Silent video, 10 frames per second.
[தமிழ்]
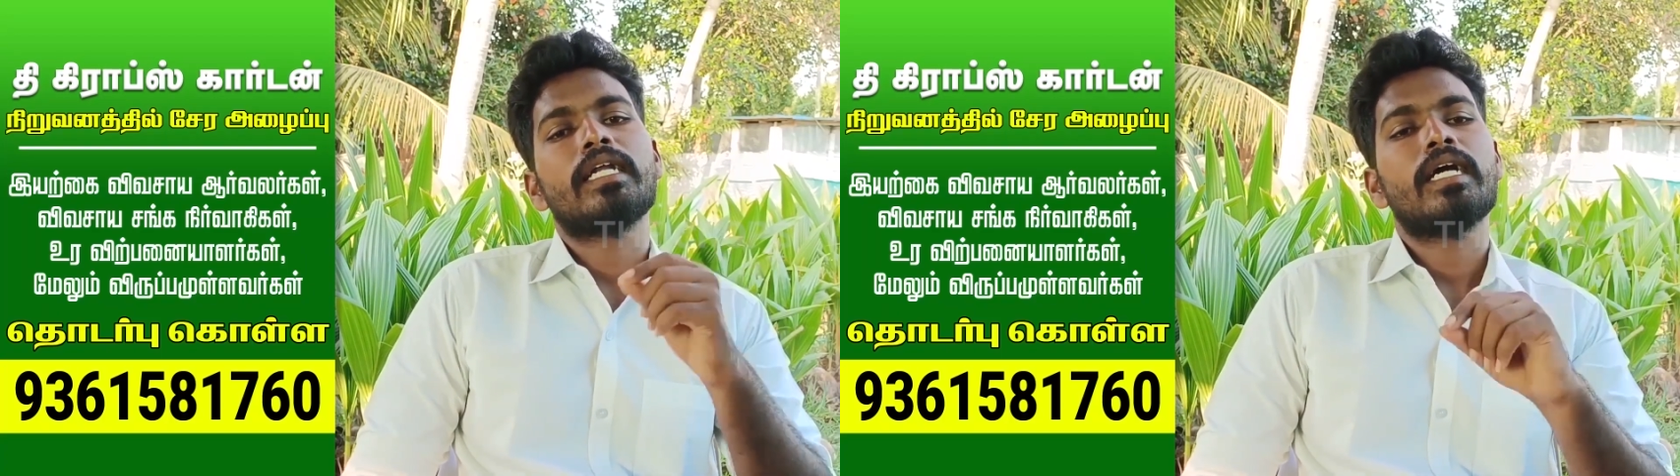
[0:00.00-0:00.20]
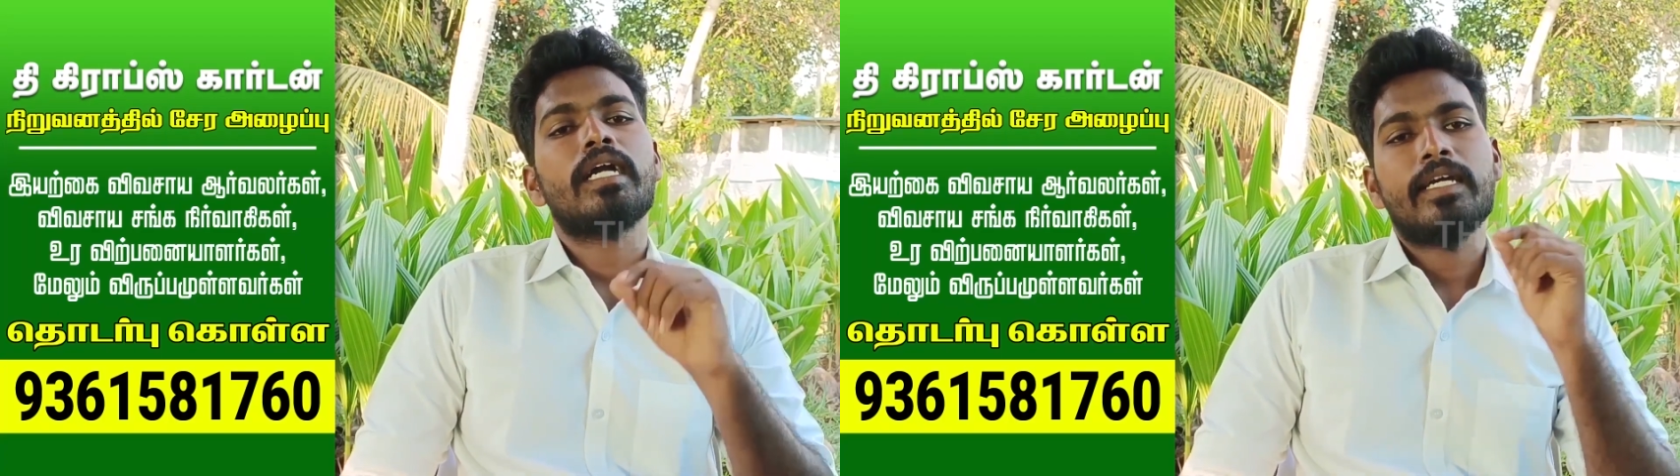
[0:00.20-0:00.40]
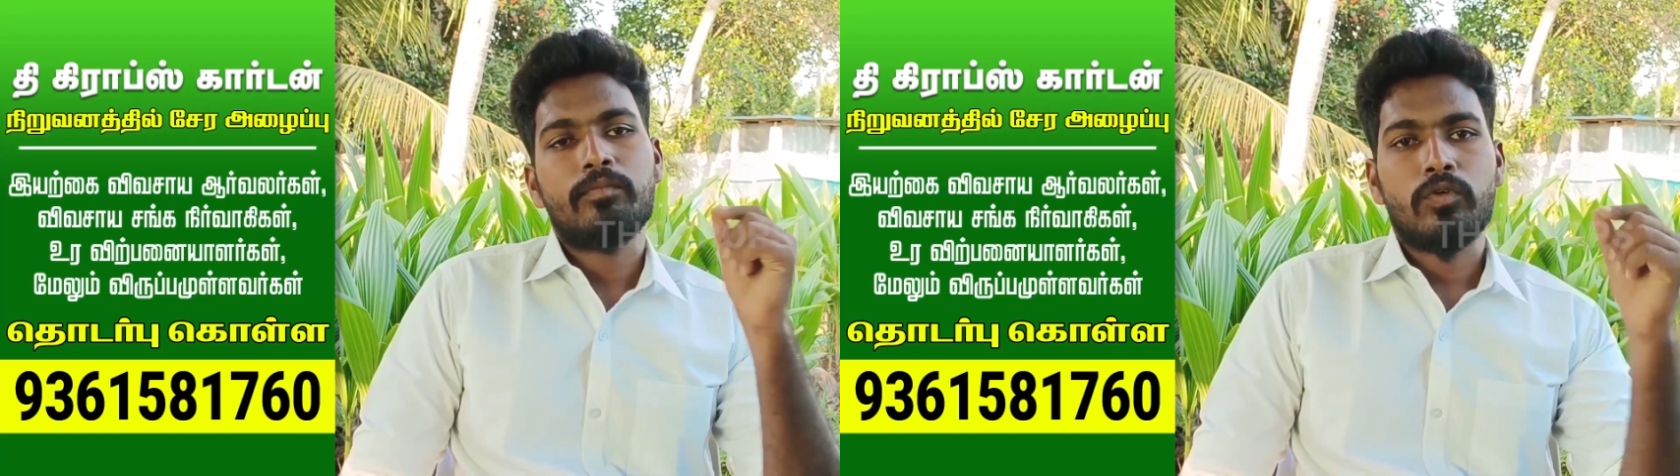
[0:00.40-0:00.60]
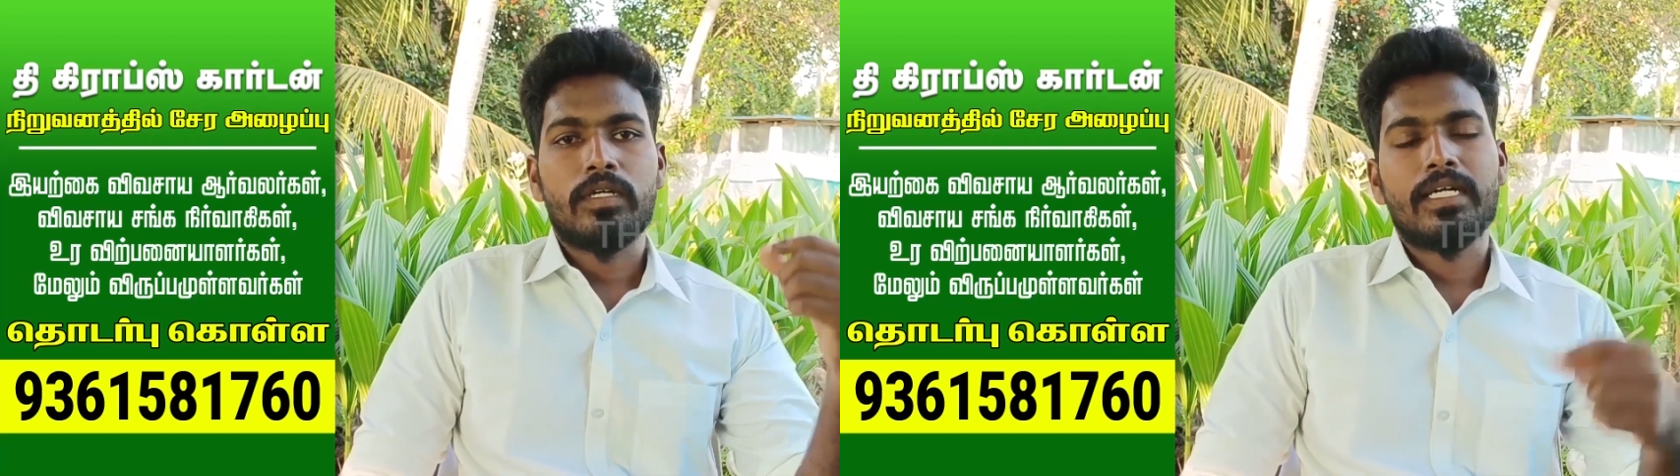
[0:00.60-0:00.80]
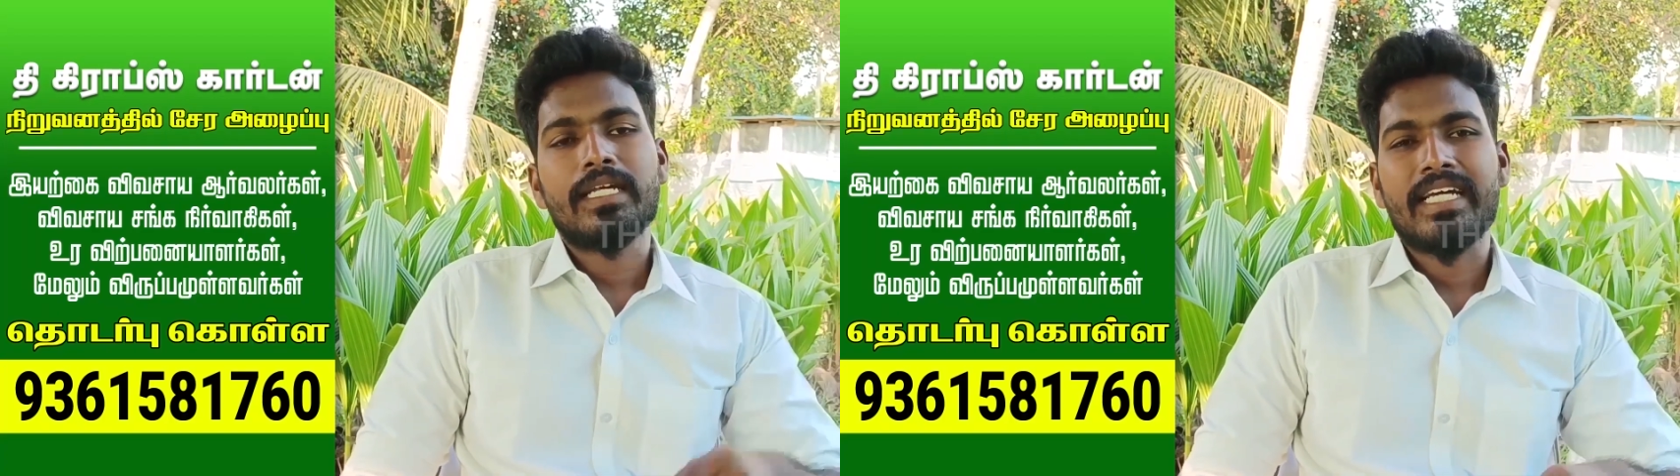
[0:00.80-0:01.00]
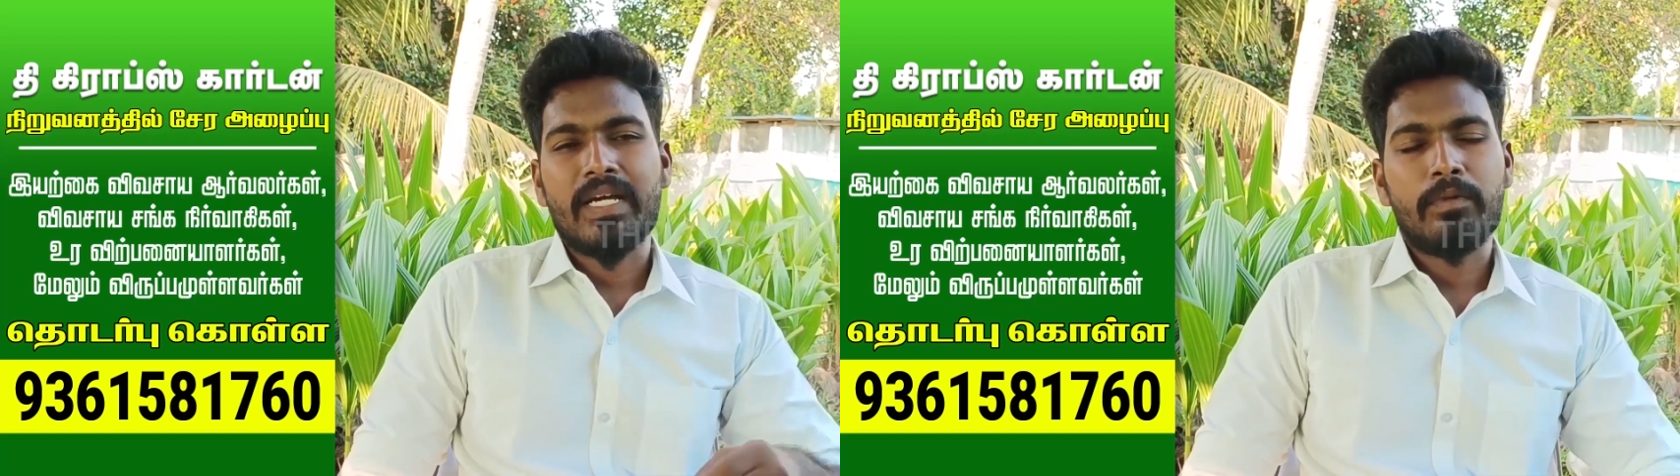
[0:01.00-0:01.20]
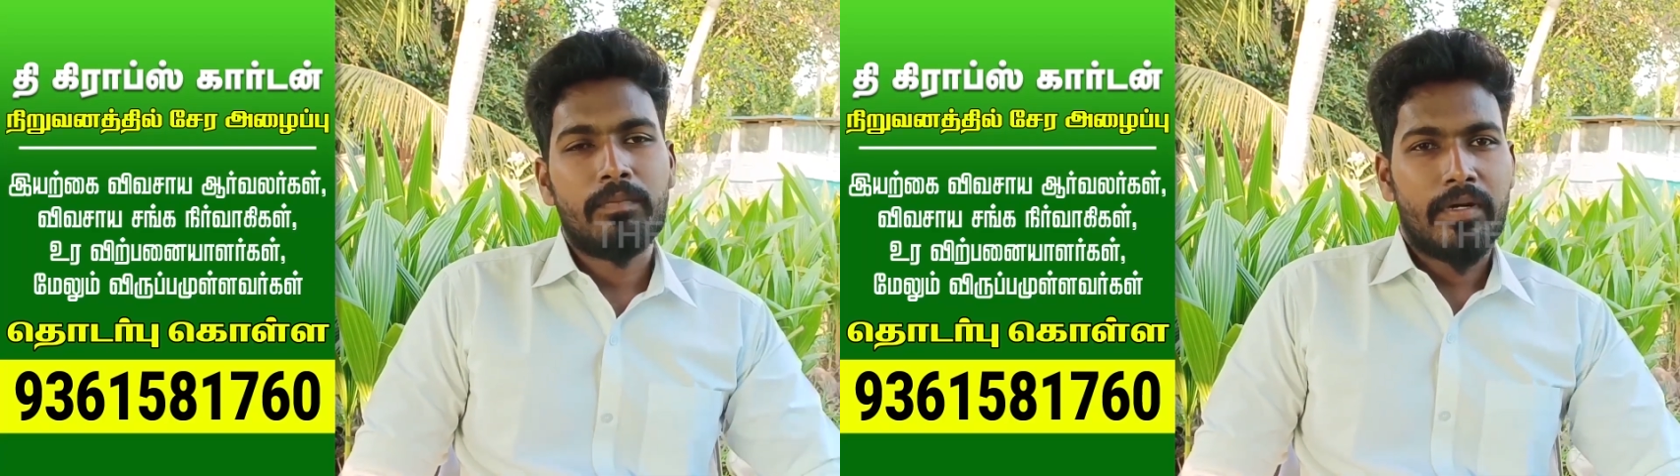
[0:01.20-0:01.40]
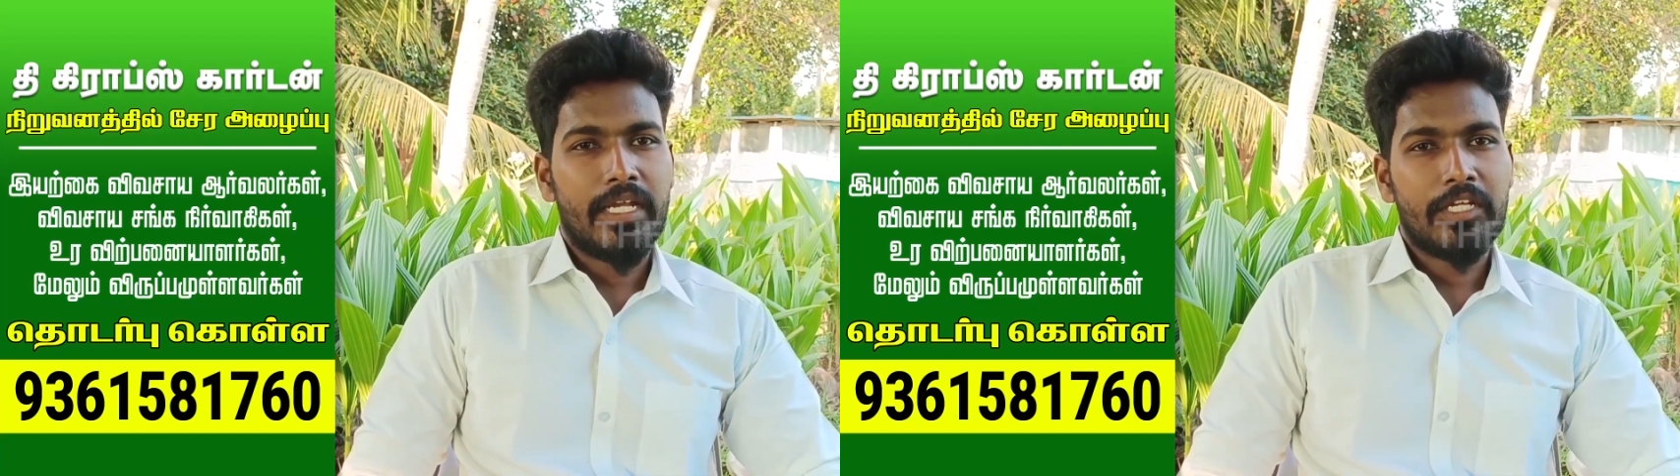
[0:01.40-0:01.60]
ஆர்கானிக் பொருட்களை
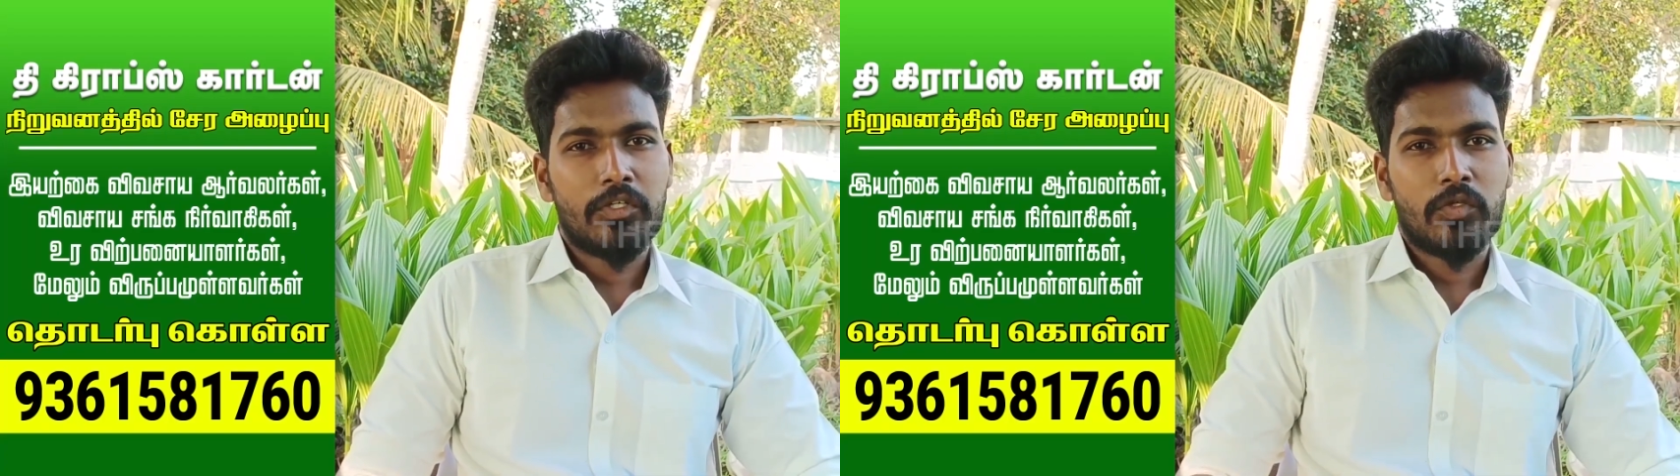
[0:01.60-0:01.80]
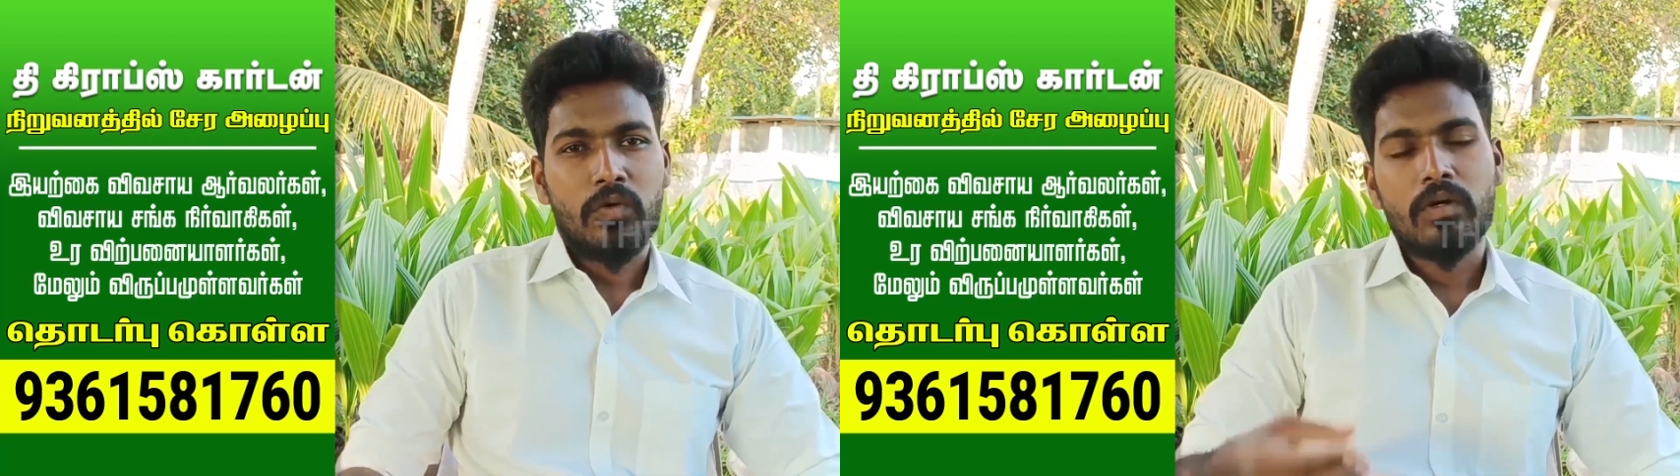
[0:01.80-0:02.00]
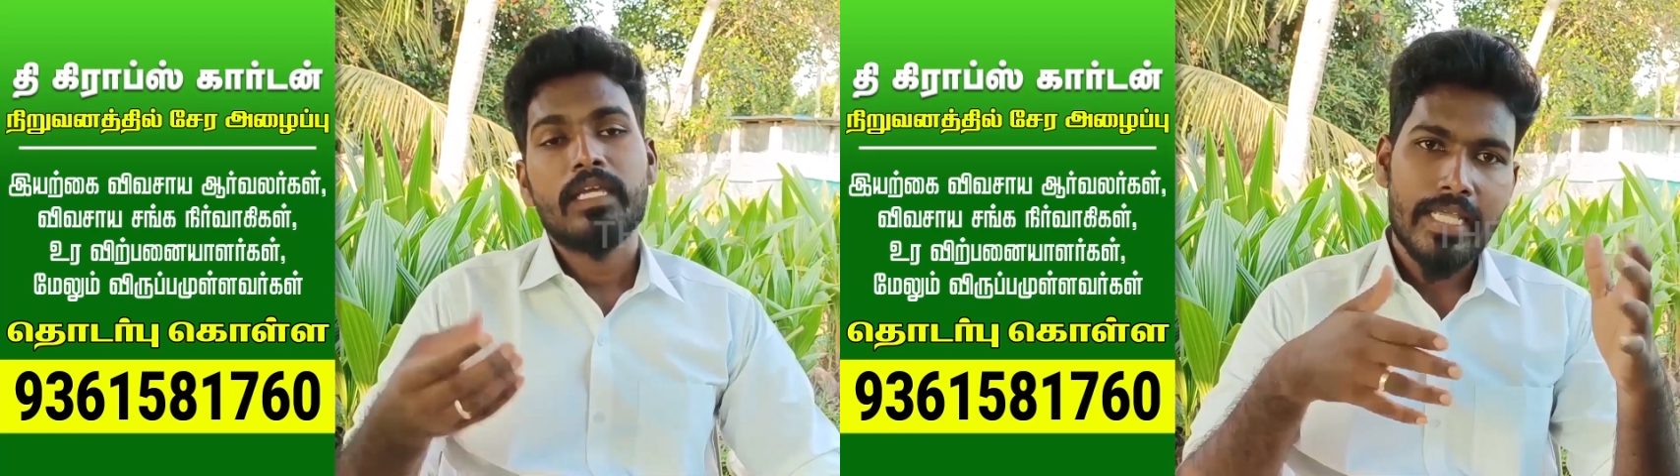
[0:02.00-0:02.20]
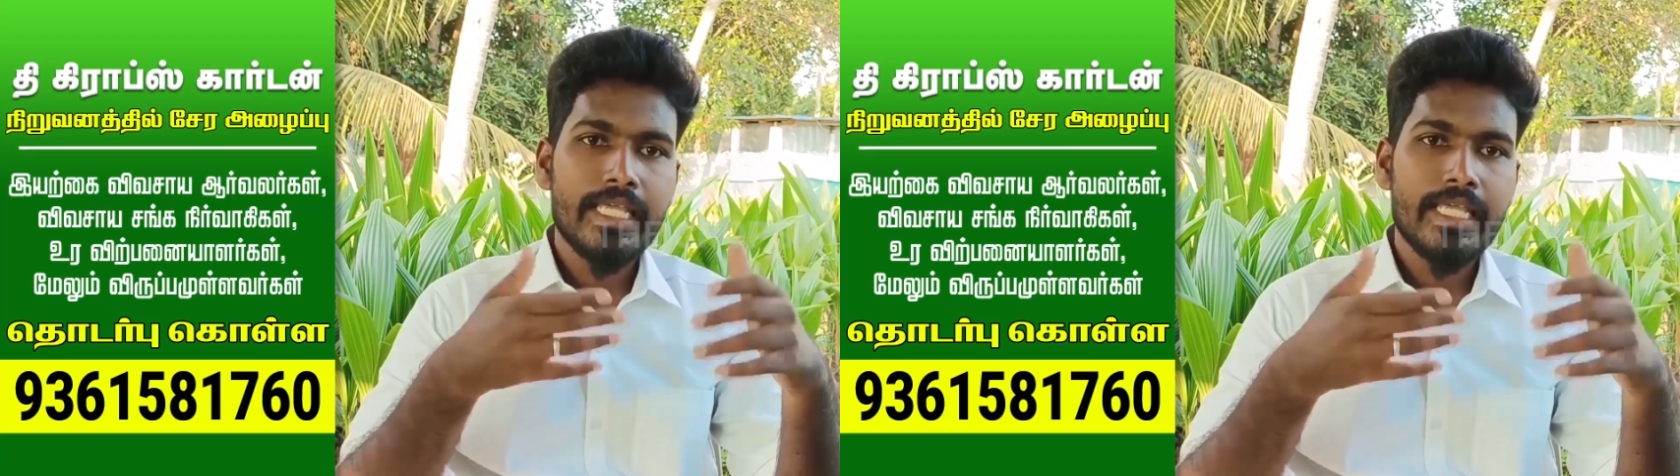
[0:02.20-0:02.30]
ரெக்கமெண்ட் பண்ணிக்கிட்டு இருக்கோம்